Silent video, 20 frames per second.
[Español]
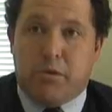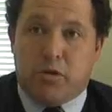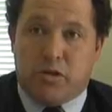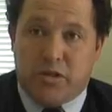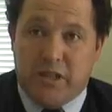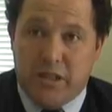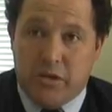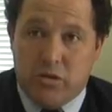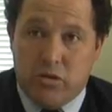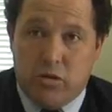El
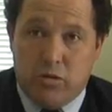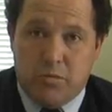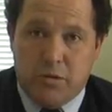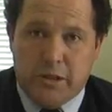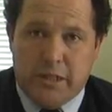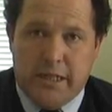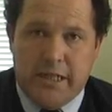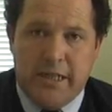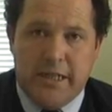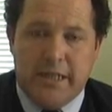proceso como
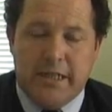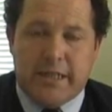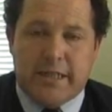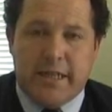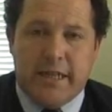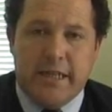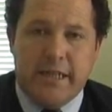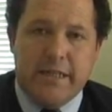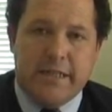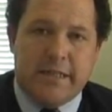tal
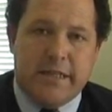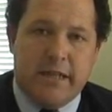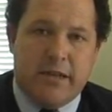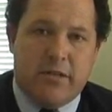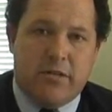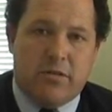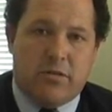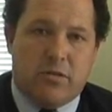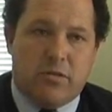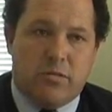está
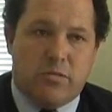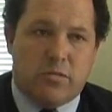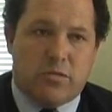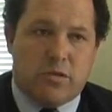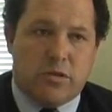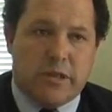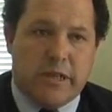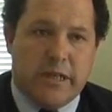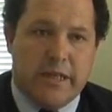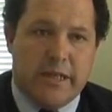iniciado con un
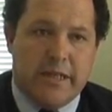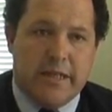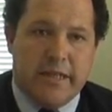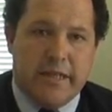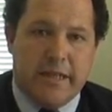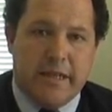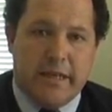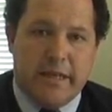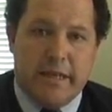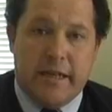total
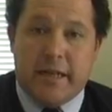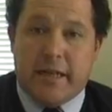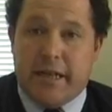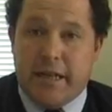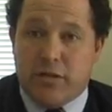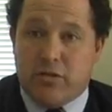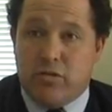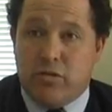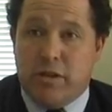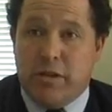de, en el
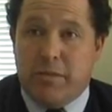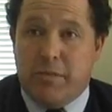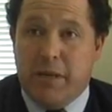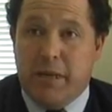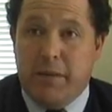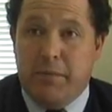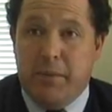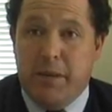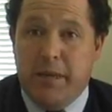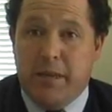caso de
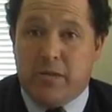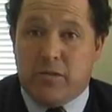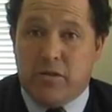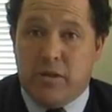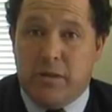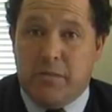Melipilla,